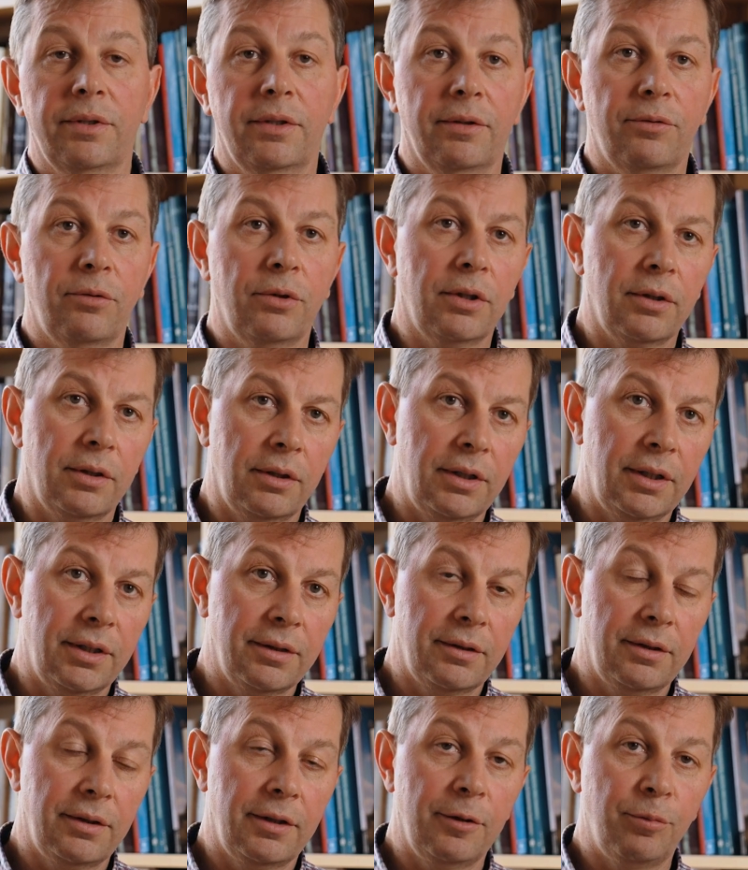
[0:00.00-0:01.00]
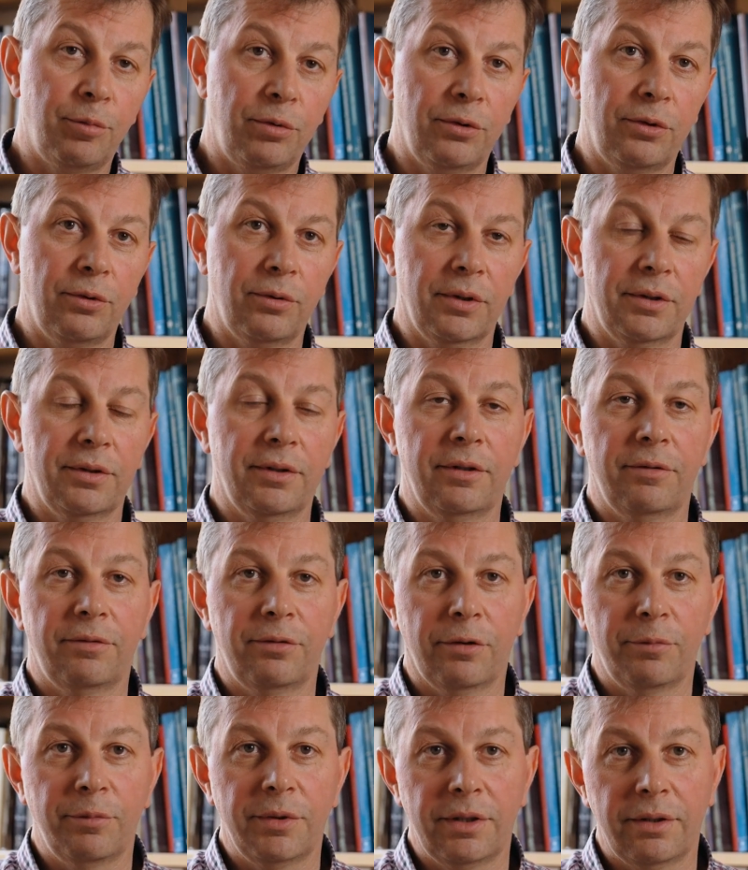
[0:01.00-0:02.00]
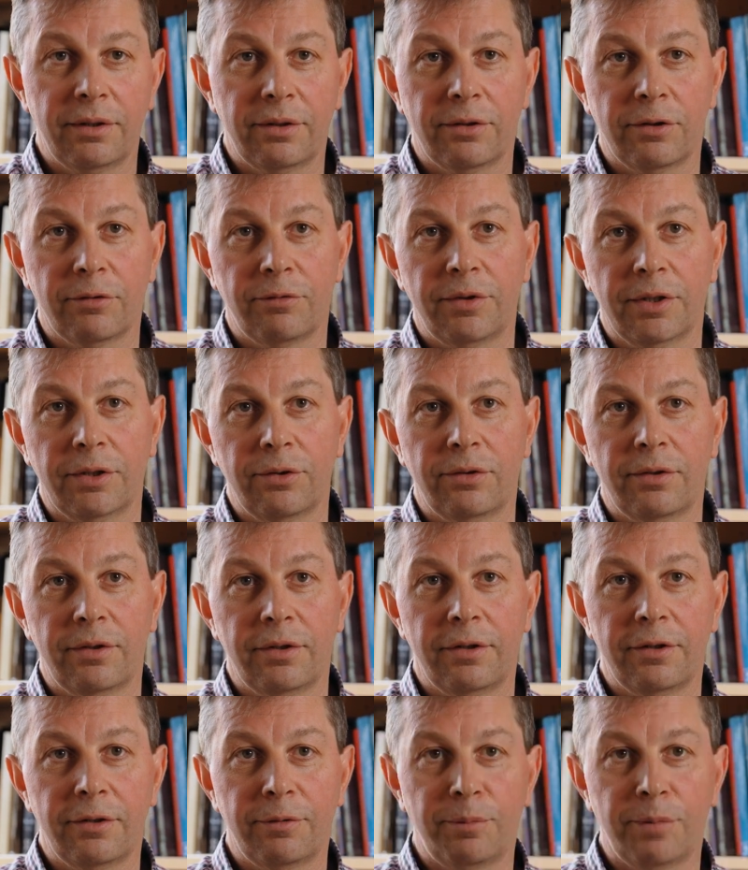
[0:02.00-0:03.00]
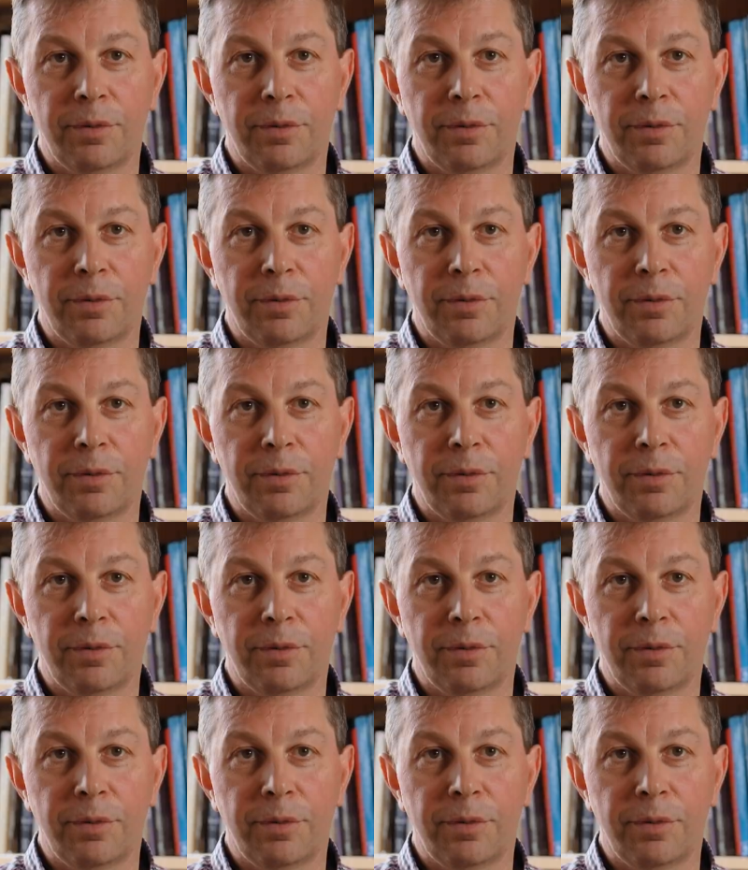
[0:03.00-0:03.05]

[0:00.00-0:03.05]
à savoir l'inciter plutôt à se déformer sans faire de séisme